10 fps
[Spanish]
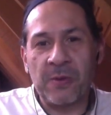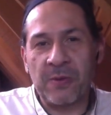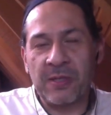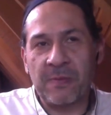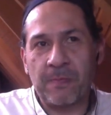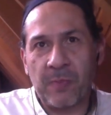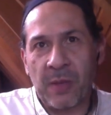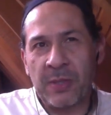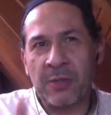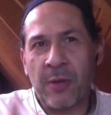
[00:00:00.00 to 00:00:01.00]
Entonces,
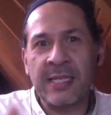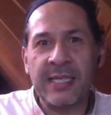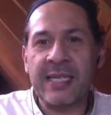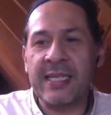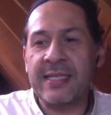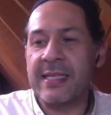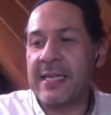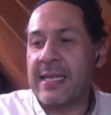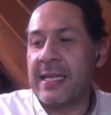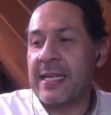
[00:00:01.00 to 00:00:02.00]
pues todas esas
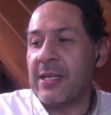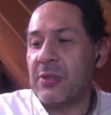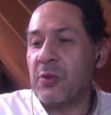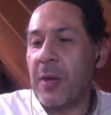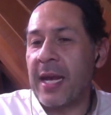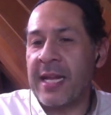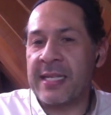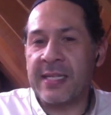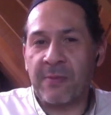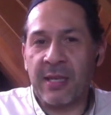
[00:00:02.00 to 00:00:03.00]

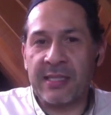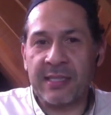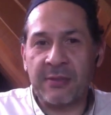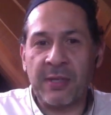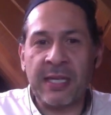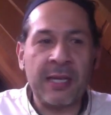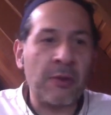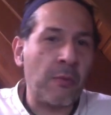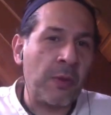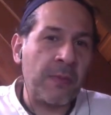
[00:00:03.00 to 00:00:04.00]
sugerencias pues las estoy
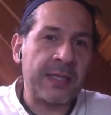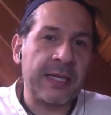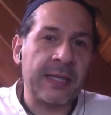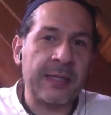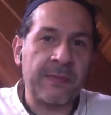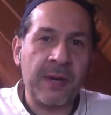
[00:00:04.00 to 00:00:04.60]
teniendo muy presentes